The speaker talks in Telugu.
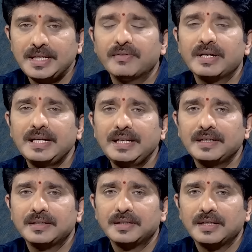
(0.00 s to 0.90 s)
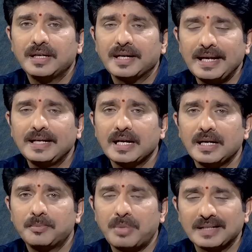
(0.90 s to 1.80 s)
ఎవరి రేఖా
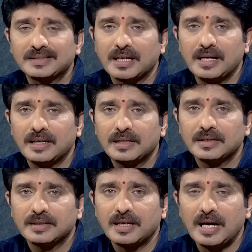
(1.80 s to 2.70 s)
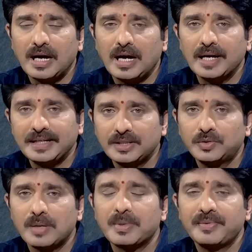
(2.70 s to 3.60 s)
పాత్ర అనేది
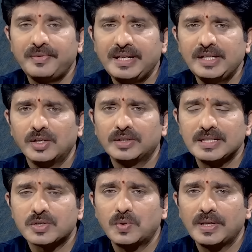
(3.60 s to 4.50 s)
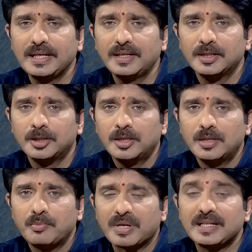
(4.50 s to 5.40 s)
కూడా మనం ఈ వీడియోలో తెలుసుకుంటే
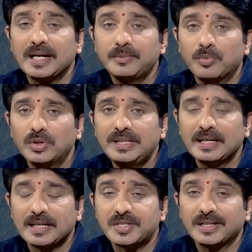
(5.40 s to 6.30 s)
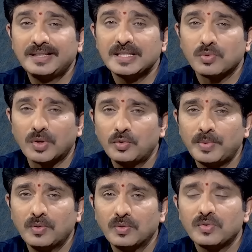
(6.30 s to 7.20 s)
ప్రధాని మోదీ అన్న శక్తి
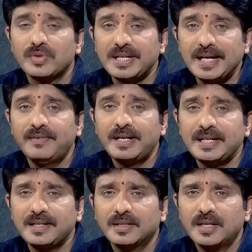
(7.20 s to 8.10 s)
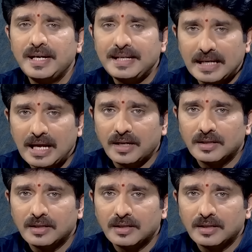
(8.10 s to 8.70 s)
స్వరూపం ఏమిటి ఎలా